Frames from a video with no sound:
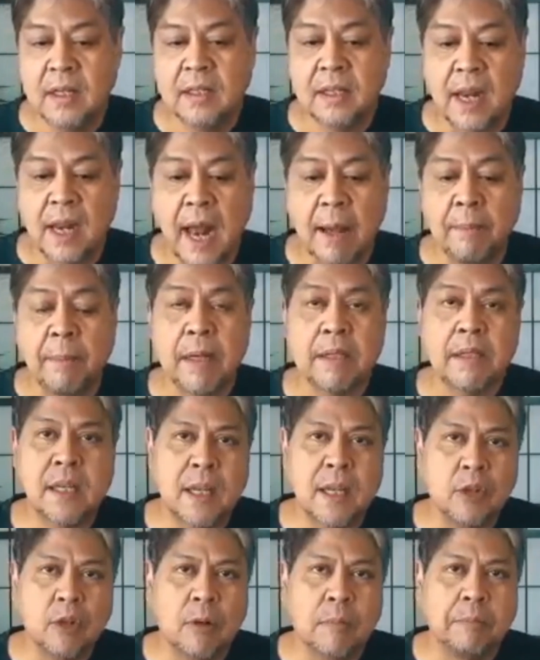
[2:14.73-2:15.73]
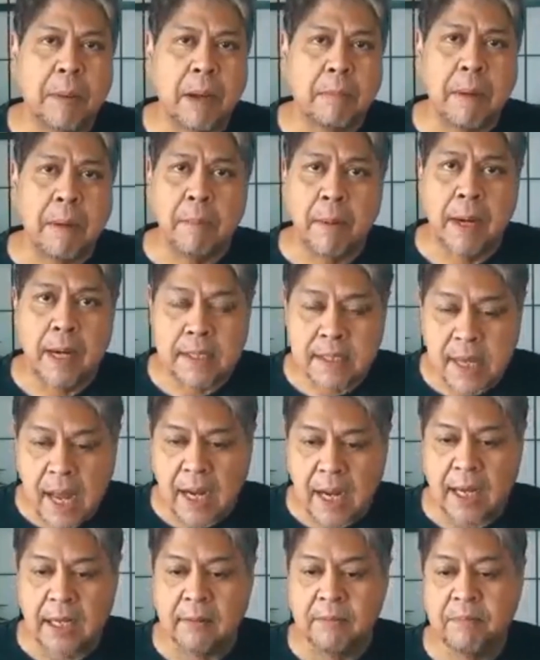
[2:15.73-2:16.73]
Salamat sa inyong
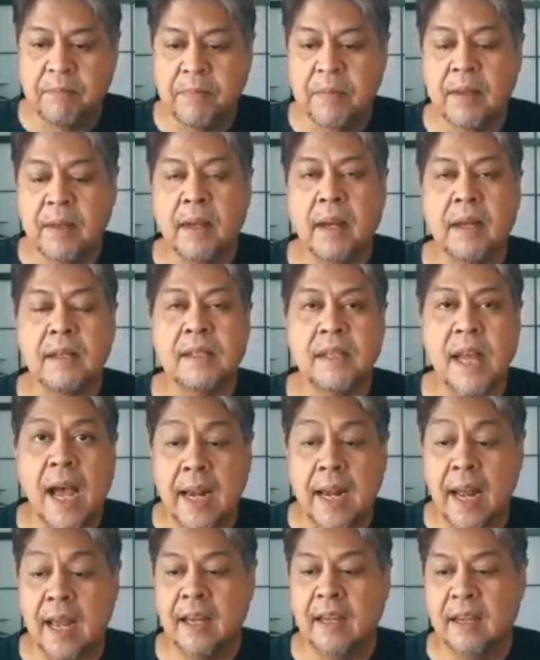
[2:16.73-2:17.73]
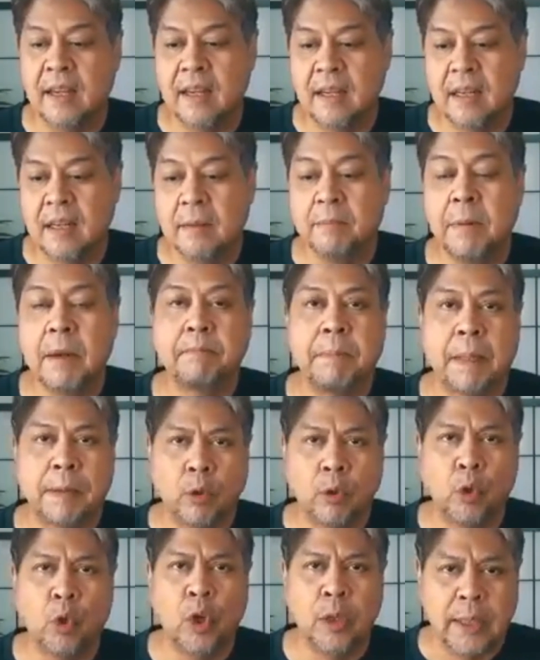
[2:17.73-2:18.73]
pagmamalasakit at sana'y
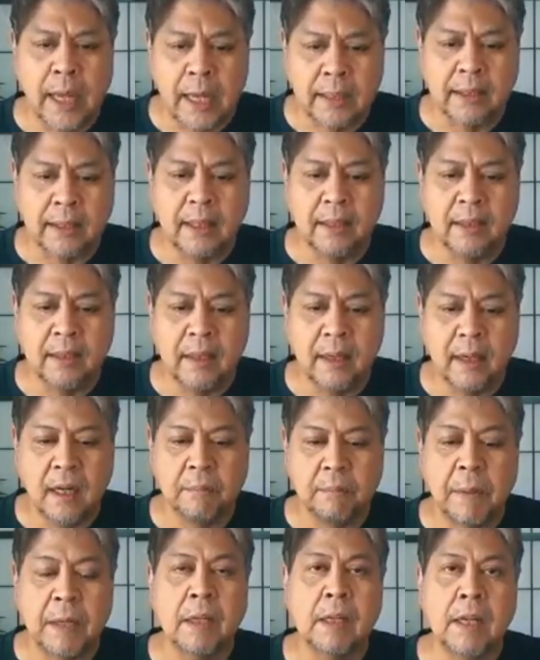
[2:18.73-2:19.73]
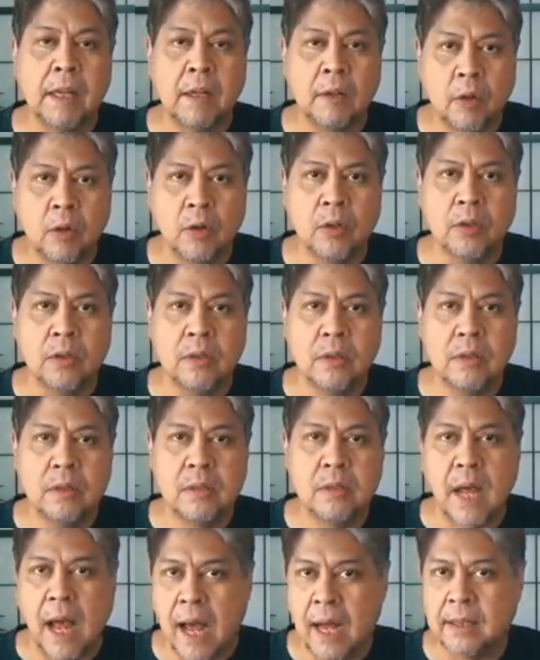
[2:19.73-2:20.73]
ipagpatuloy natin ang paglilingkod
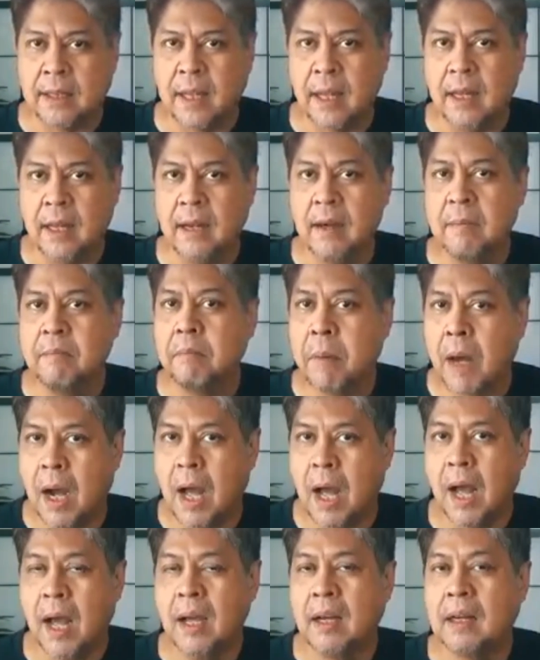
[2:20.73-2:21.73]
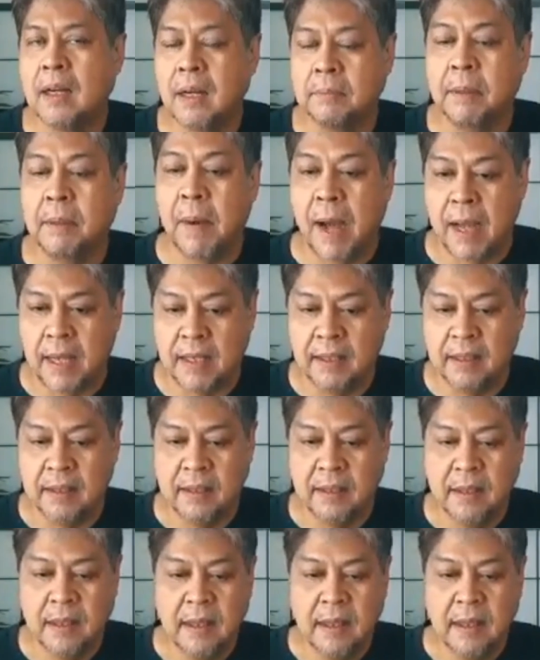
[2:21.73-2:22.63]
sa ating mga kababayan.